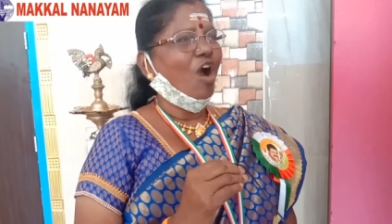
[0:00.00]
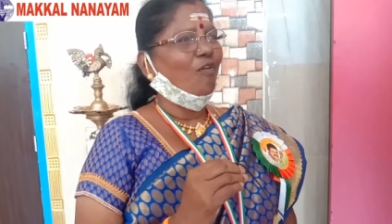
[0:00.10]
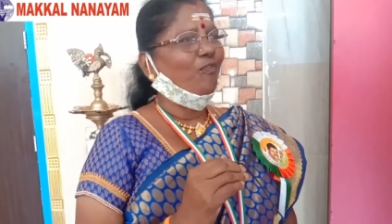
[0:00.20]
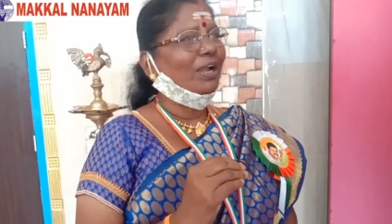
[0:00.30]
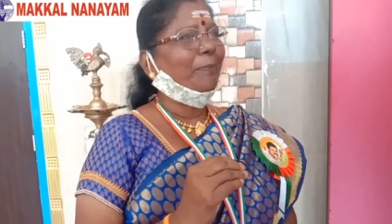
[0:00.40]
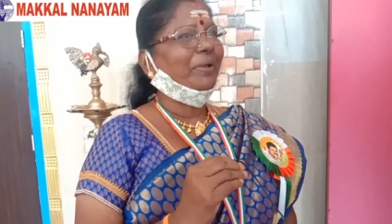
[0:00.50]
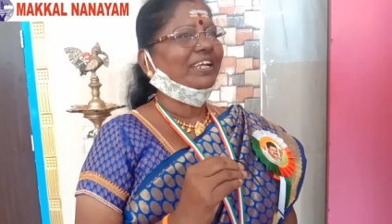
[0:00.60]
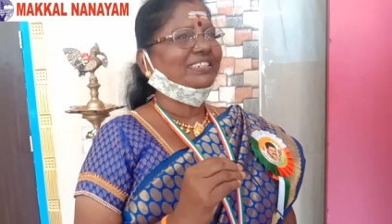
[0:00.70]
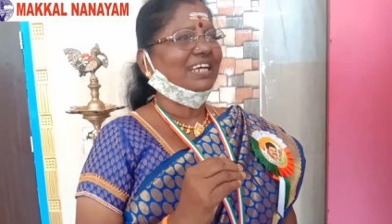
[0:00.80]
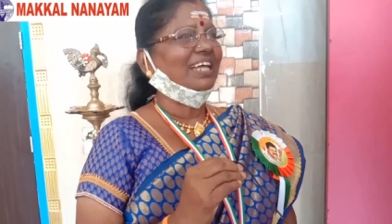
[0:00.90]
அவ்வளோ
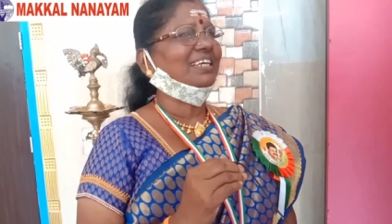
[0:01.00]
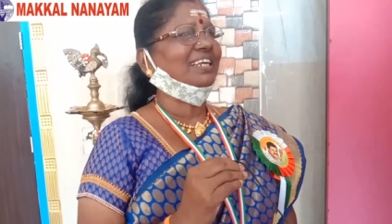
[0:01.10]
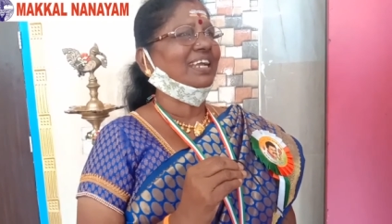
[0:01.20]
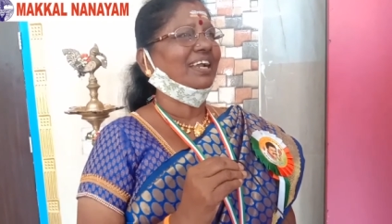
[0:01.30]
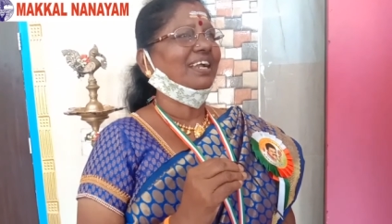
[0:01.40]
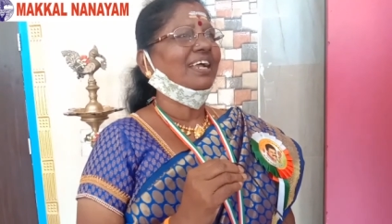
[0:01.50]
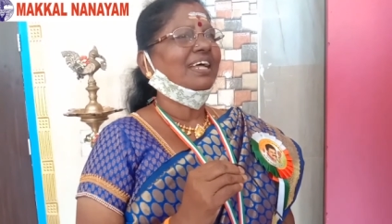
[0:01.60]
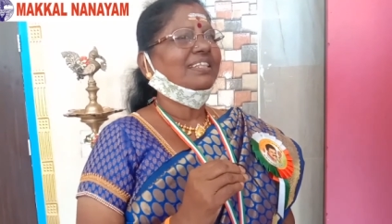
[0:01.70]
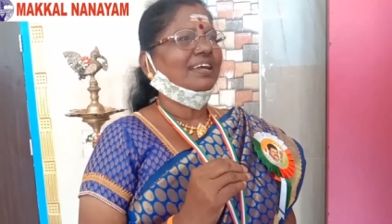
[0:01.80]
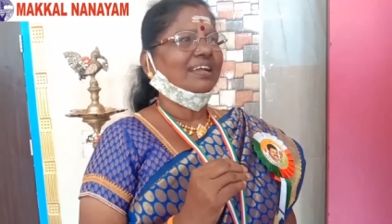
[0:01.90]
பெரிய சாதனையால்
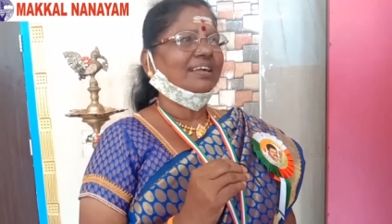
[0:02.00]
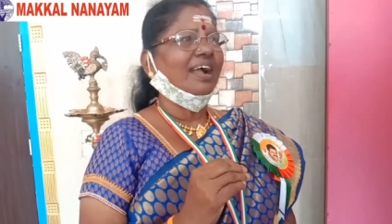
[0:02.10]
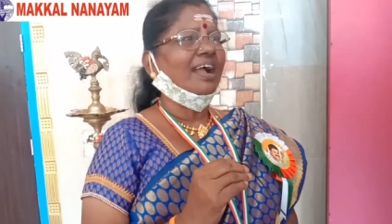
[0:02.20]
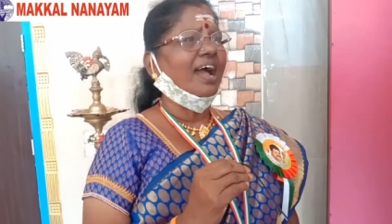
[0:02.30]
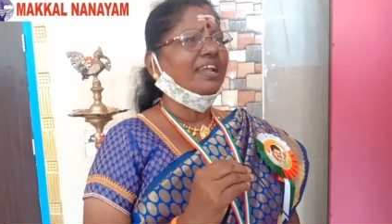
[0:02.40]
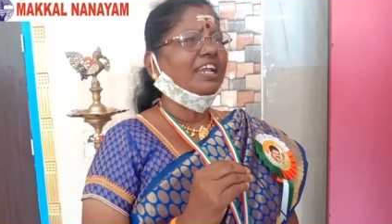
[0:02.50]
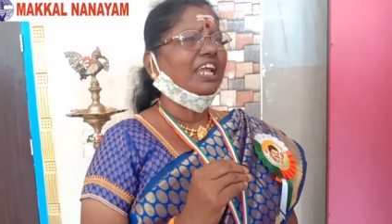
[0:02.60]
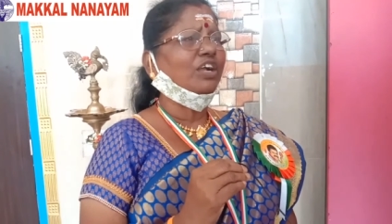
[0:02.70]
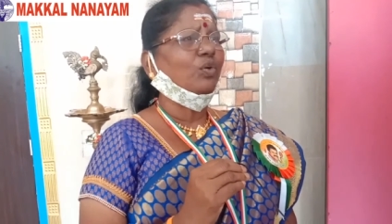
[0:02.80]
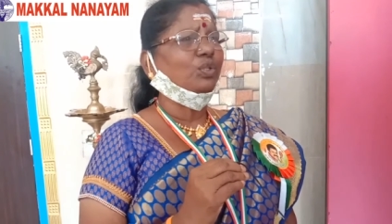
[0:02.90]
தனக்காக
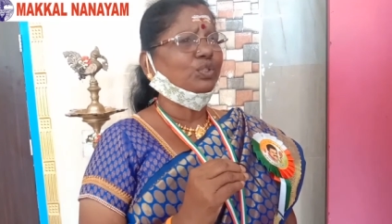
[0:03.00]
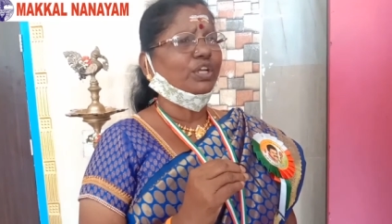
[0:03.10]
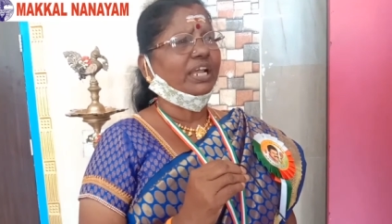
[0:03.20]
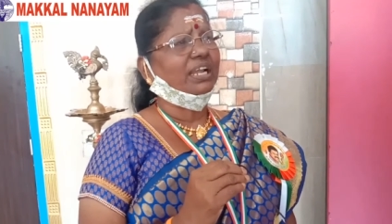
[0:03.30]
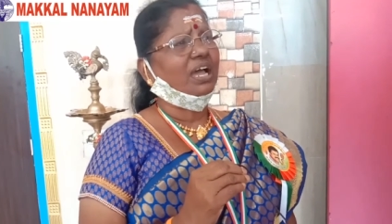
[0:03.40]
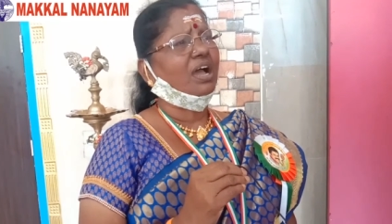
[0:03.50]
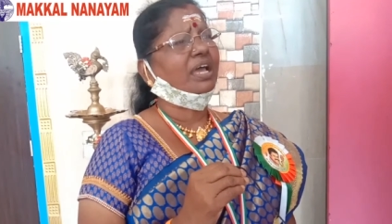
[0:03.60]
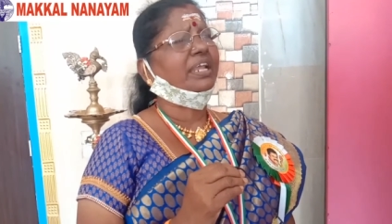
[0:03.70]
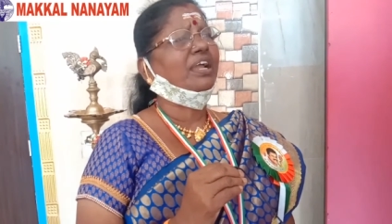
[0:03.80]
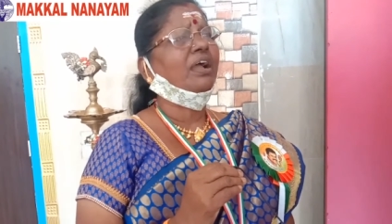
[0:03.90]
அள்ளி கொடுத்து
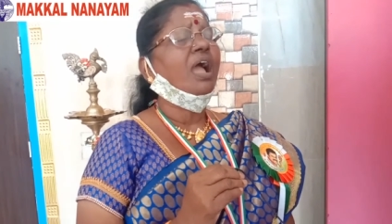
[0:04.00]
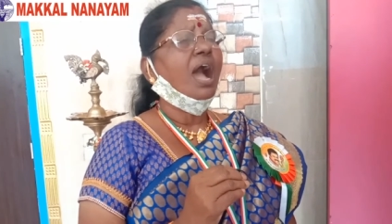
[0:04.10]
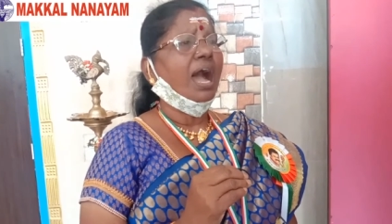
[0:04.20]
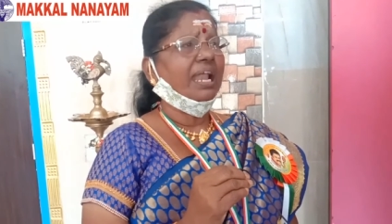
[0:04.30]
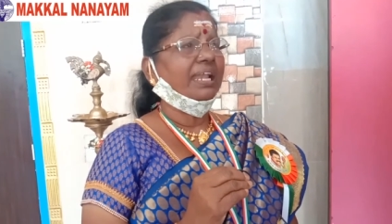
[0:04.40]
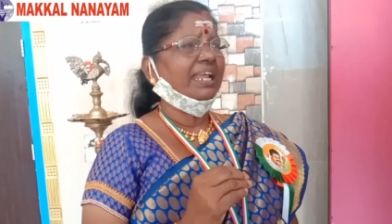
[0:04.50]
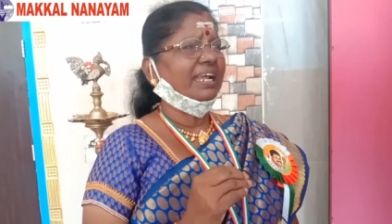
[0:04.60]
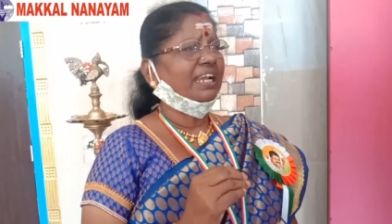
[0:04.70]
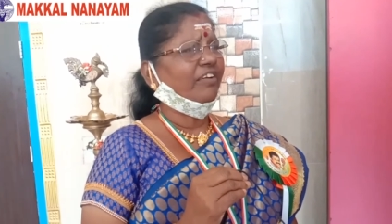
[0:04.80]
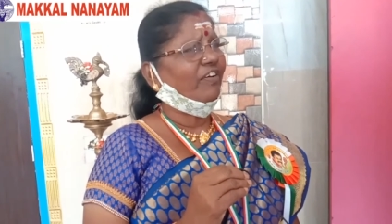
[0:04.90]
எல்லாரையும் அள்ளி
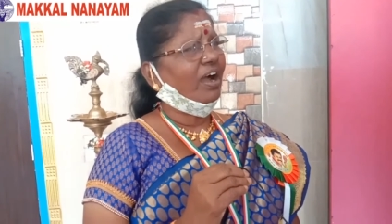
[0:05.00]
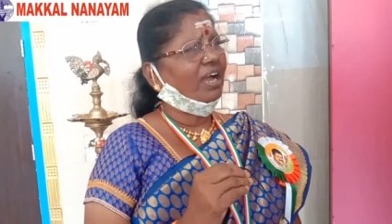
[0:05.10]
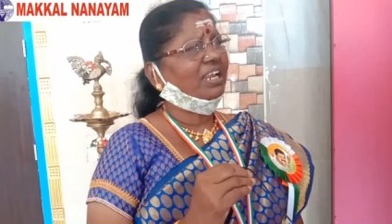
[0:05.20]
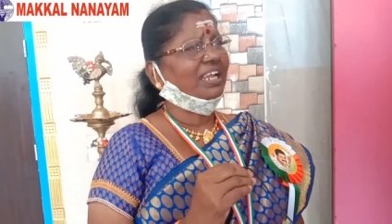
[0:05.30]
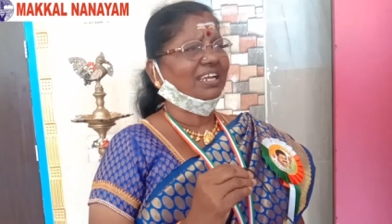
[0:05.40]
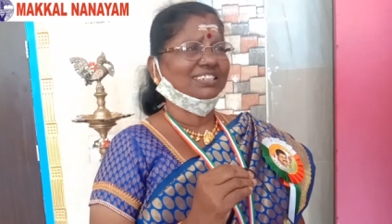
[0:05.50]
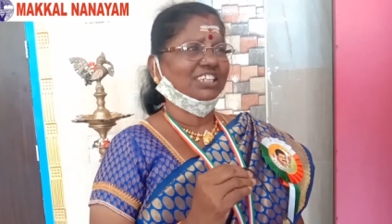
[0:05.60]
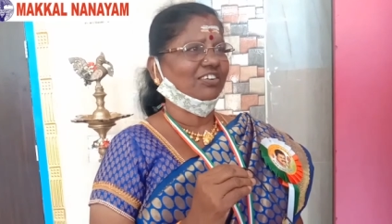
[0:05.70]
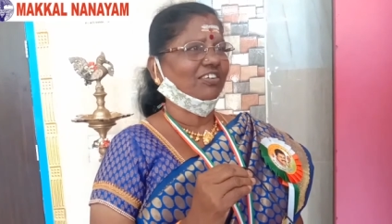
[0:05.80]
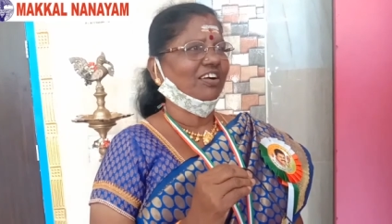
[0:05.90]
அள்ளி வாரி
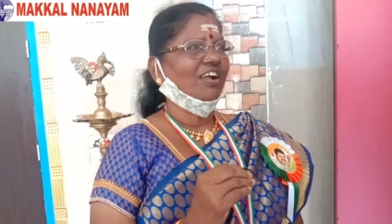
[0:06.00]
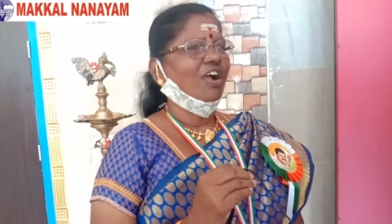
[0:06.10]
இறைச்சாங்க